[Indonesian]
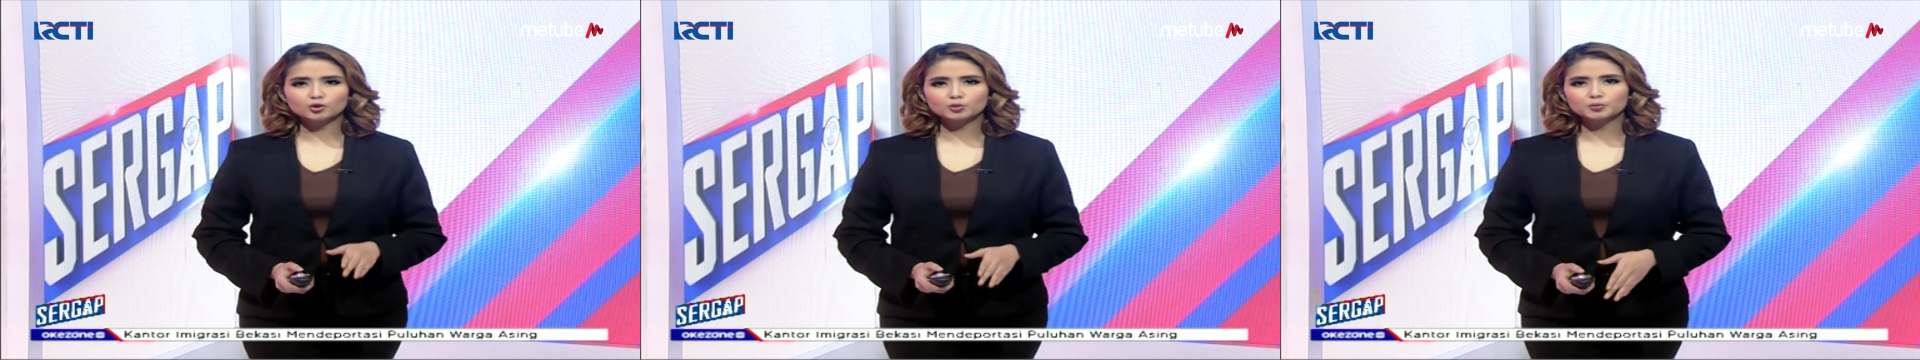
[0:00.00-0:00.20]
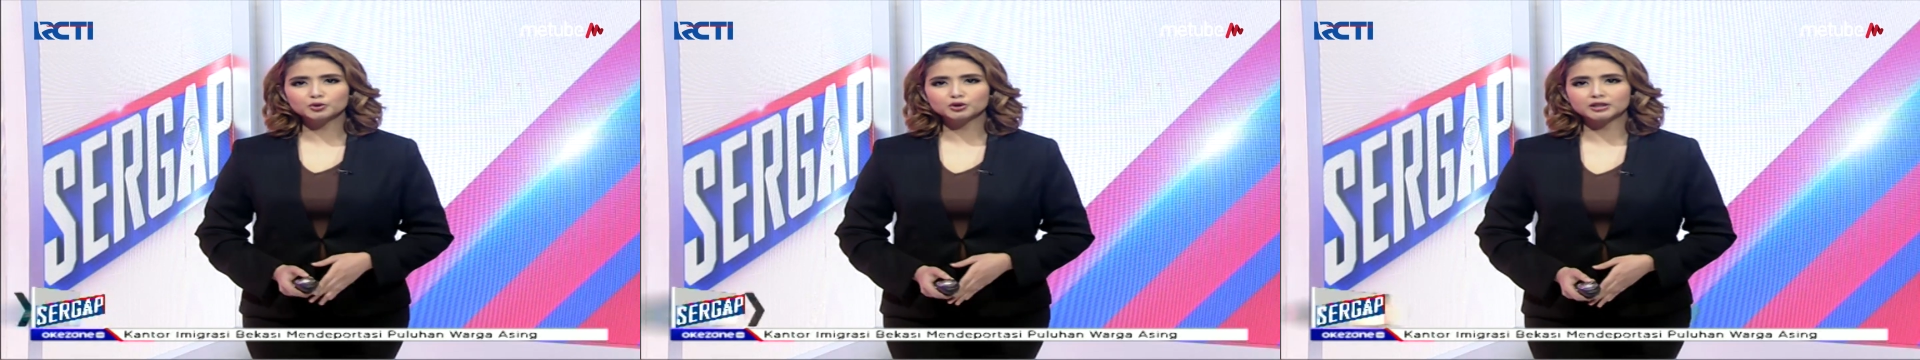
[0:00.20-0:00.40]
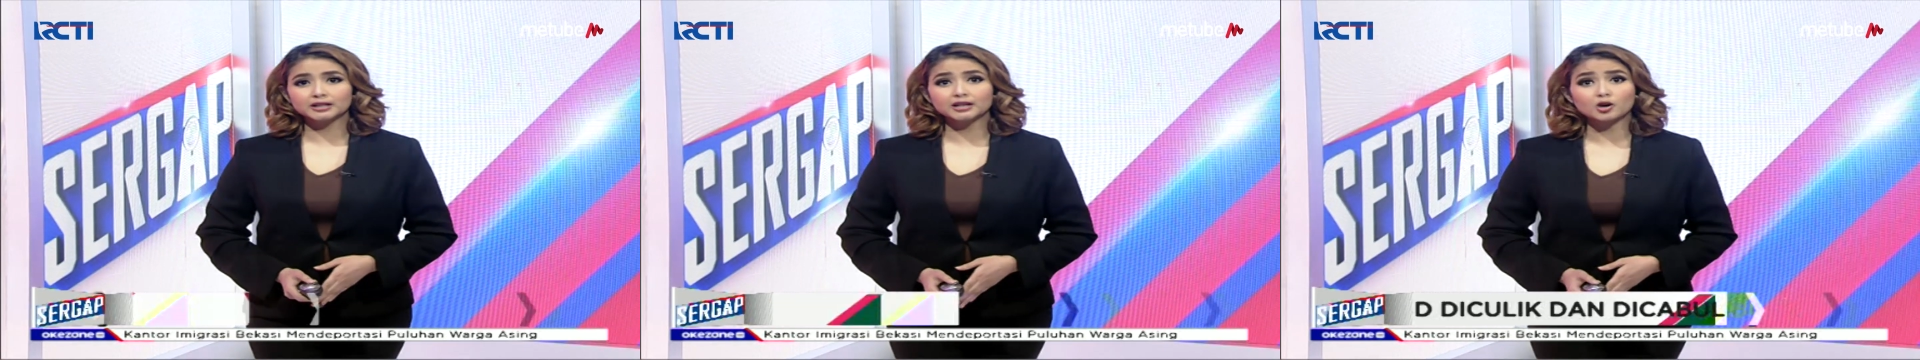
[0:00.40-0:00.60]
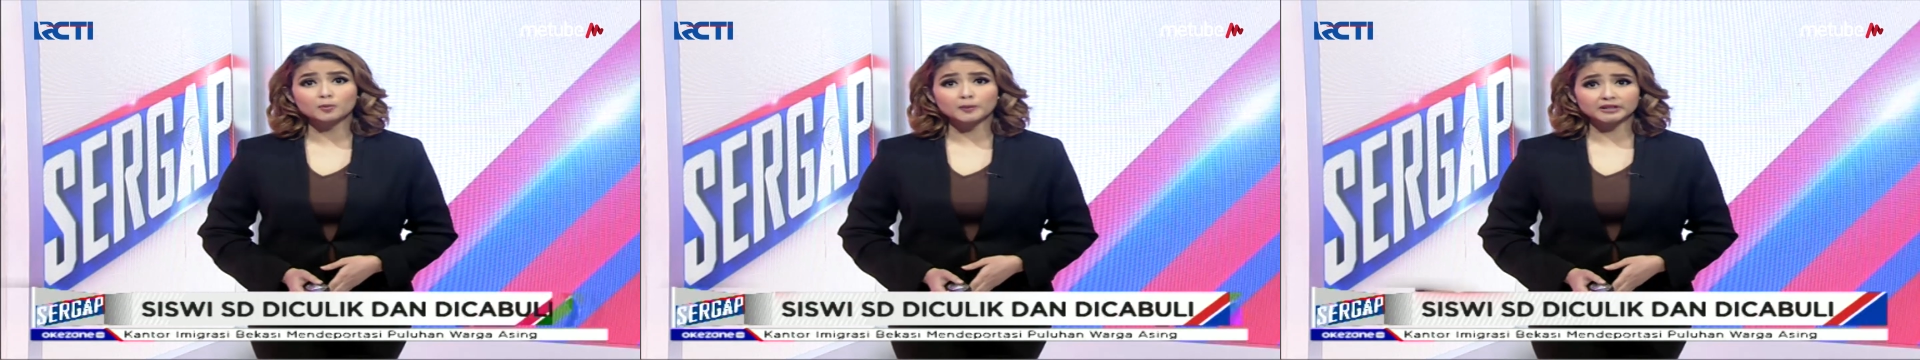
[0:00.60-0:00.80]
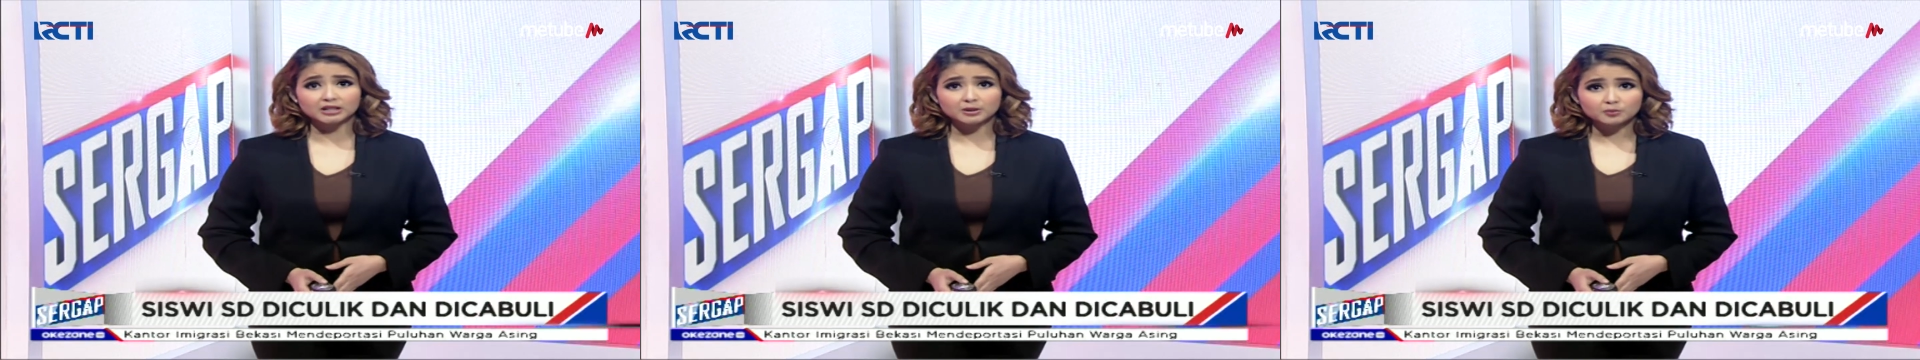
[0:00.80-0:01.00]
Gedung Putri
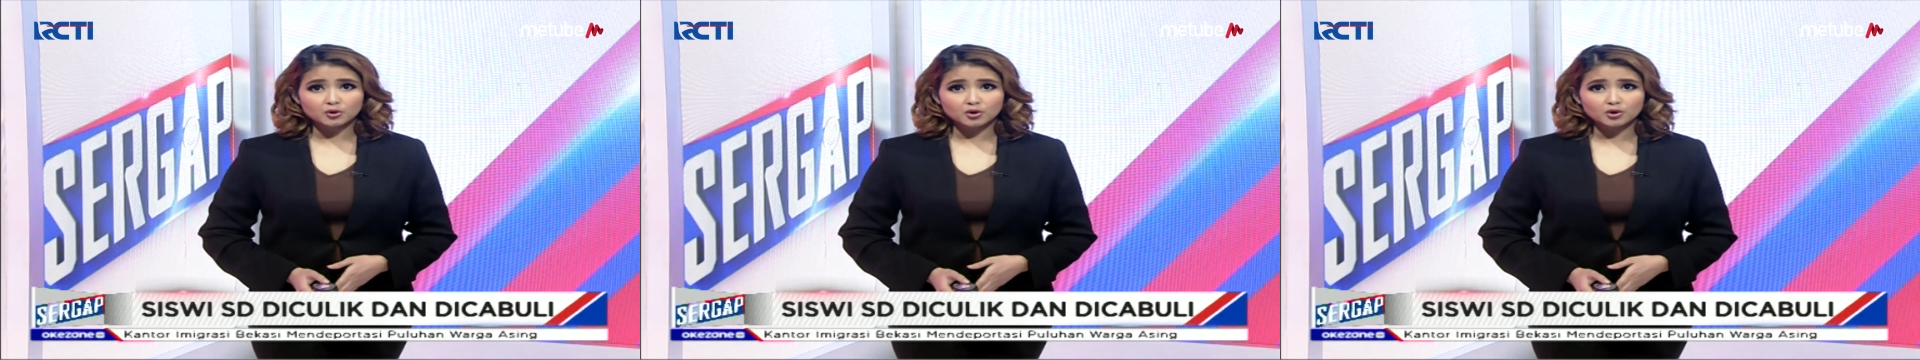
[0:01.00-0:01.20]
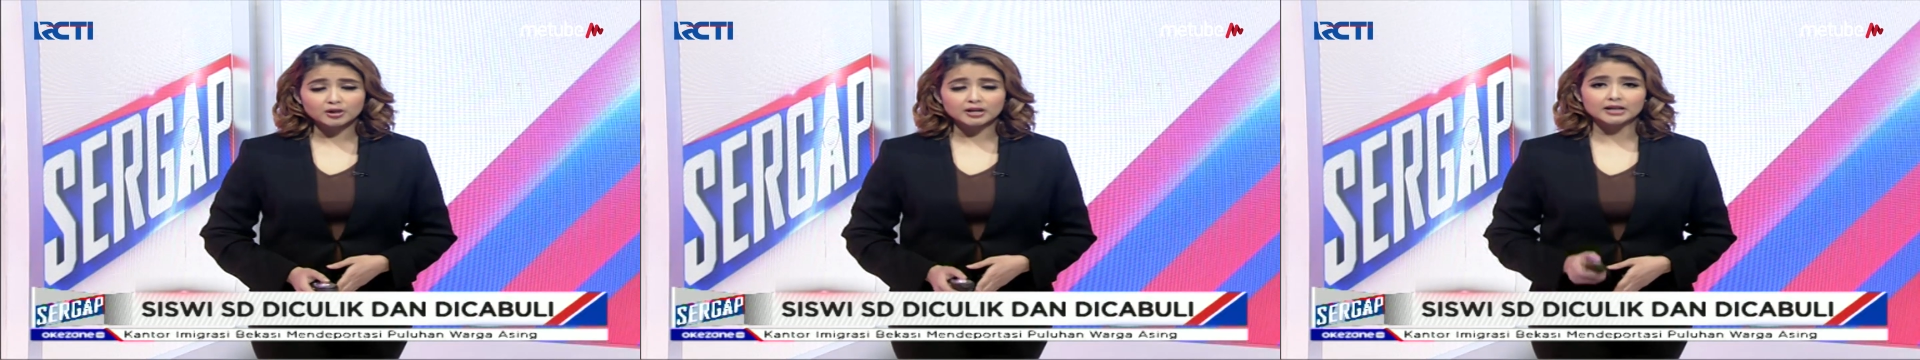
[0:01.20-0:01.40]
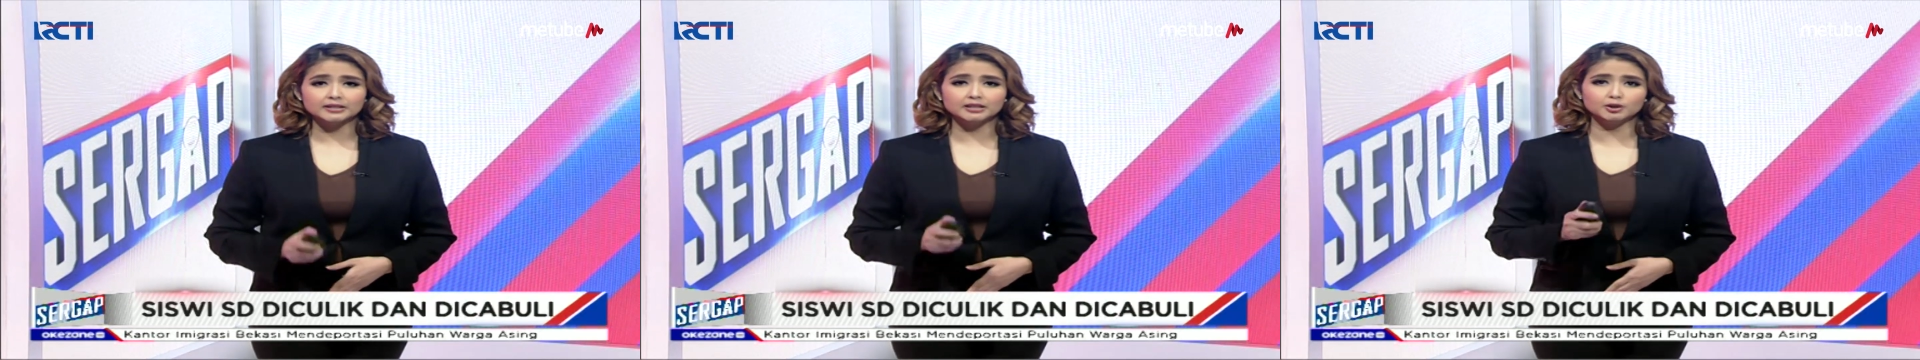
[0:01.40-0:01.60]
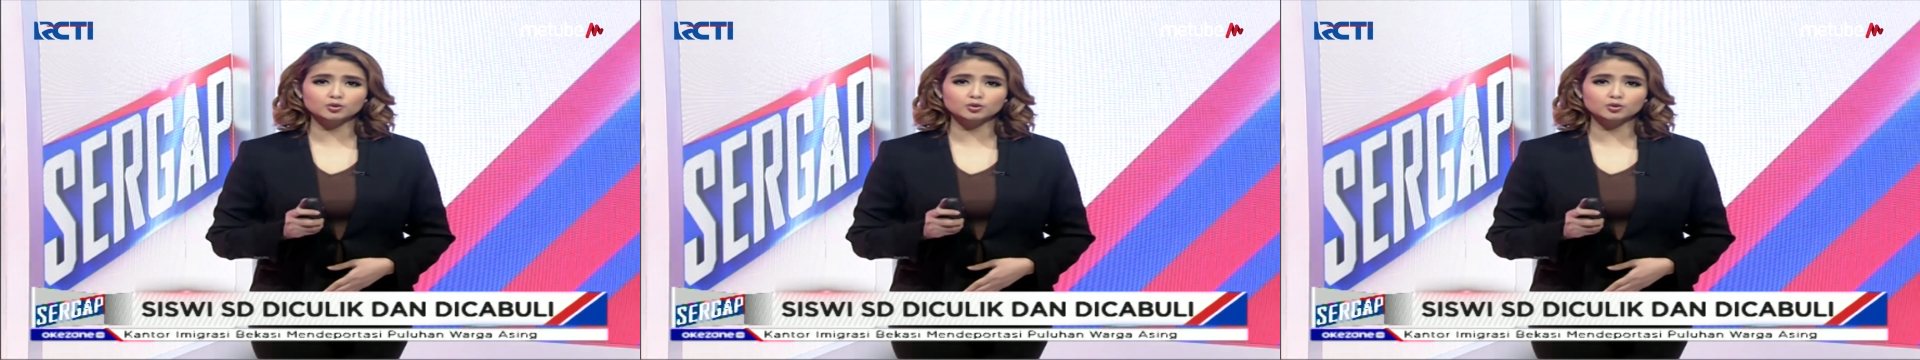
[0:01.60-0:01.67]
Kabupaten Bogor